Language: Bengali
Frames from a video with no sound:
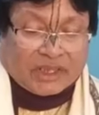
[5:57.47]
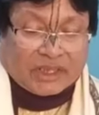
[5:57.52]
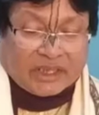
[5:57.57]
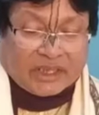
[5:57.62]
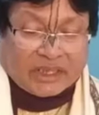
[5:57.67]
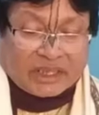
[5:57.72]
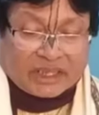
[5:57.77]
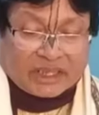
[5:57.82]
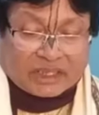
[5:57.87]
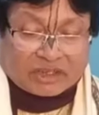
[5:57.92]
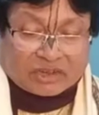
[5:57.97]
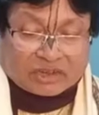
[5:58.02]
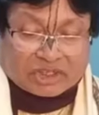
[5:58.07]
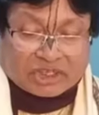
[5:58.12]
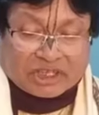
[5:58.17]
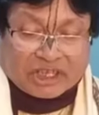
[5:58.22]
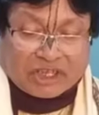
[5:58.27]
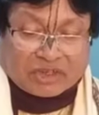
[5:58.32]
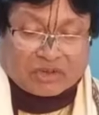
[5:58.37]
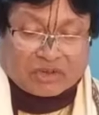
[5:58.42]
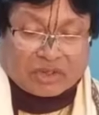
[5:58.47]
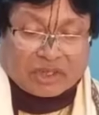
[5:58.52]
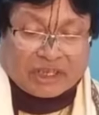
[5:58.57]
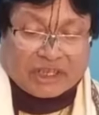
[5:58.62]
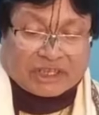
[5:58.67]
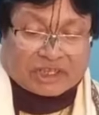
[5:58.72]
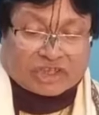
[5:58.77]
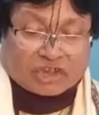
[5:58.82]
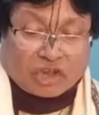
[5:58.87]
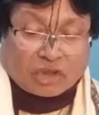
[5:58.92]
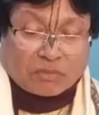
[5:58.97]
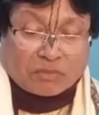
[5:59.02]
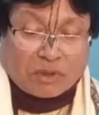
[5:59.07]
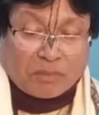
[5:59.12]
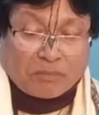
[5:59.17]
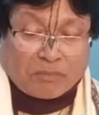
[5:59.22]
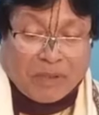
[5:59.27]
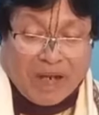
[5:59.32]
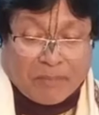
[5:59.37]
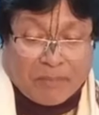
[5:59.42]
এই একাদশী আনর এ
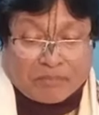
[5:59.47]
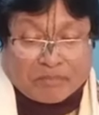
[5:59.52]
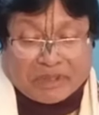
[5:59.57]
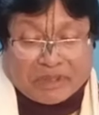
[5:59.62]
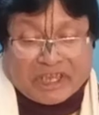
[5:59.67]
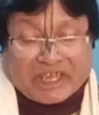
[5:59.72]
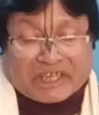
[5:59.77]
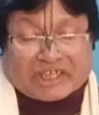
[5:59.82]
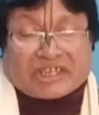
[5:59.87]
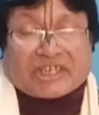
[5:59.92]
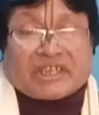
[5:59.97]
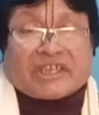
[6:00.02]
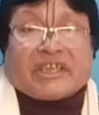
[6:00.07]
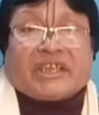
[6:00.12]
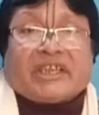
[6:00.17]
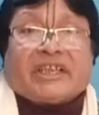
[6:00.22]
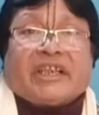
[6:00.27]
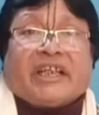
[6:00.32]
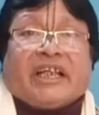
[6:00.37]
সর্বপাপ বিনাশিনী